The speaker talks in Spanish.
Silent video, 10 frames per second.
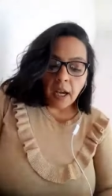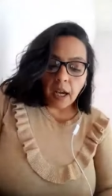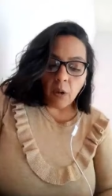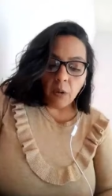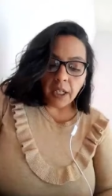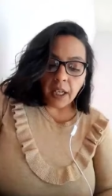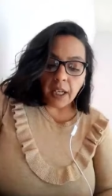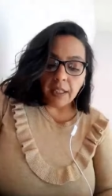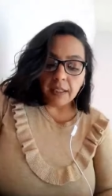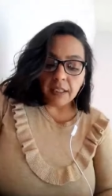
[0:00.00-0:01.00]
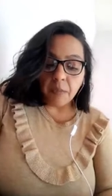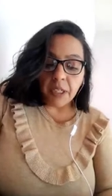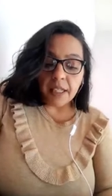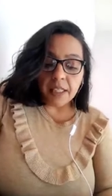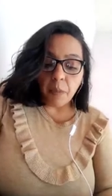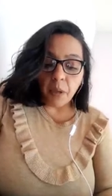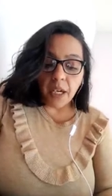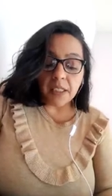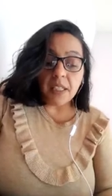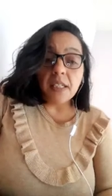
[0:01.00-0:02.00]
Aunque en determinadas
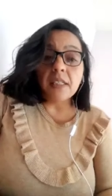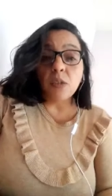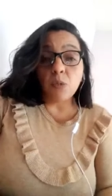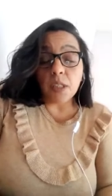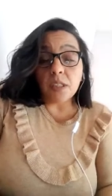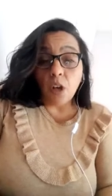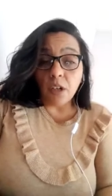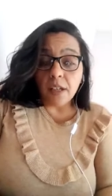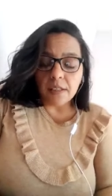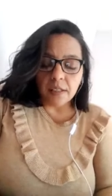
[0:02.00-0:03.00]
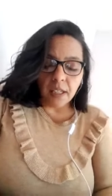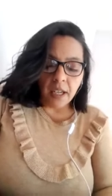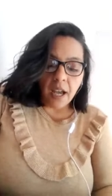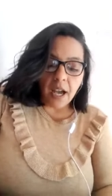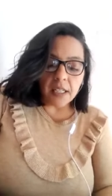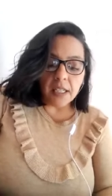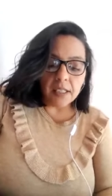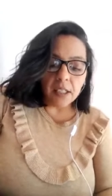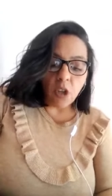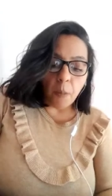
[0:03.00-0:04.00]
épocas y situaciones ¿sí? hayan
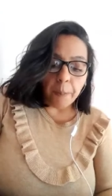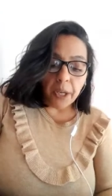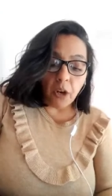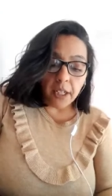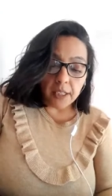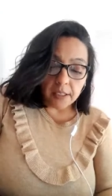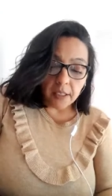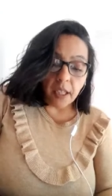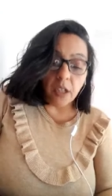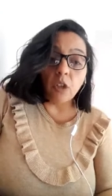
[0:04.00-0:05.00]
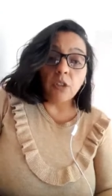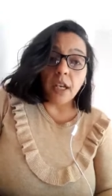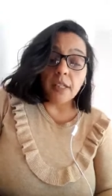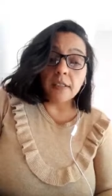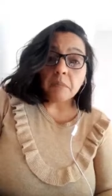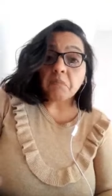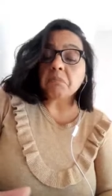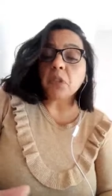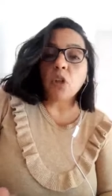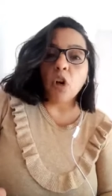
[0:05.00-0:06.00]
sido peores que en otras,
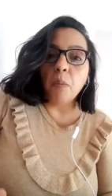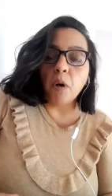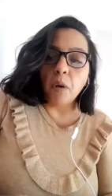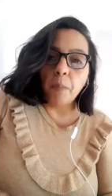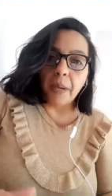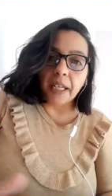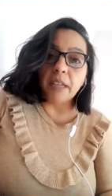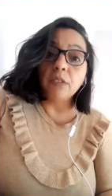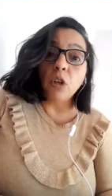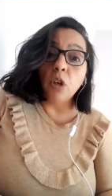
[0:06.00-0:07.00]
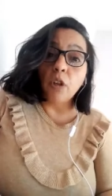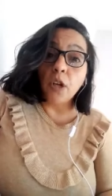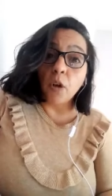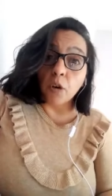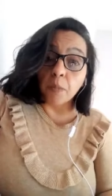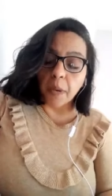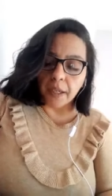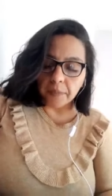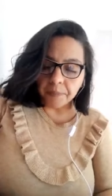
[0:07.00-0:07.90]
como marcándolo de normal.